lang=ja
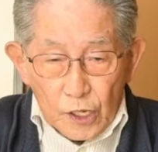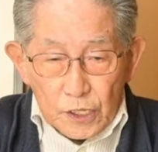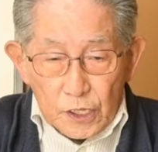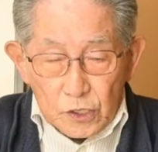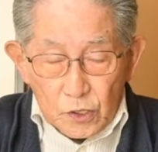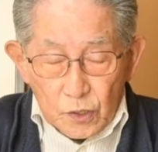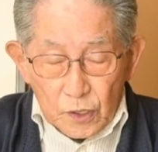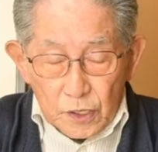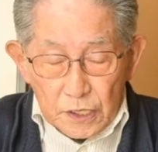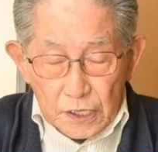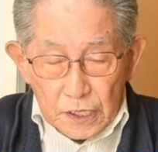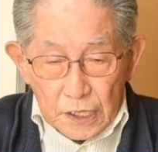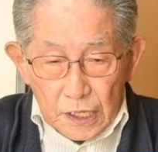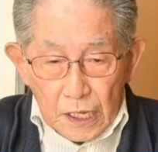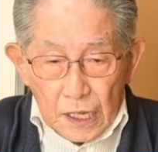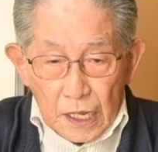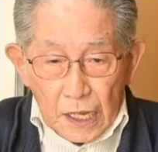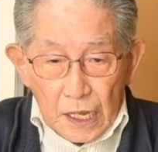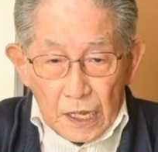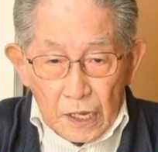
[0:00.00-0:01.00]
それに
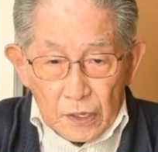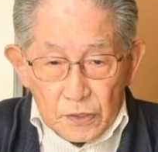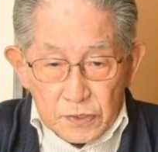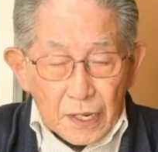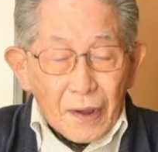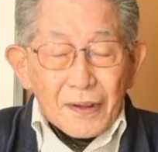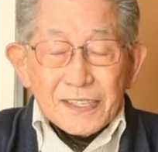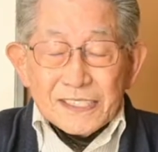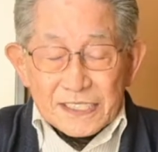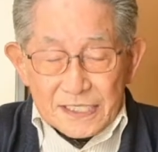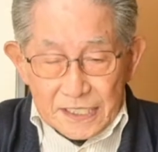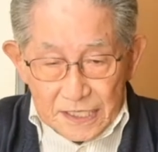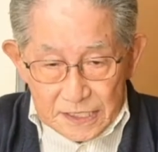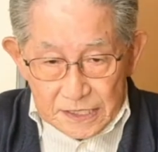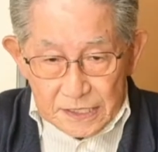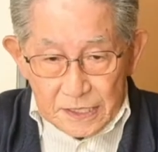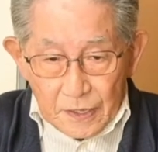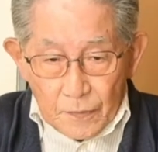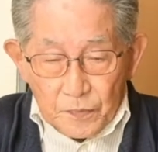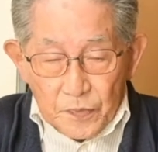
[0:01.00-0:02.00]
ふさわしいで
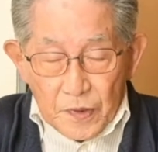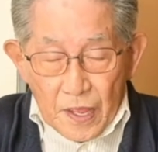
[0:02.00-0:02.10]
す。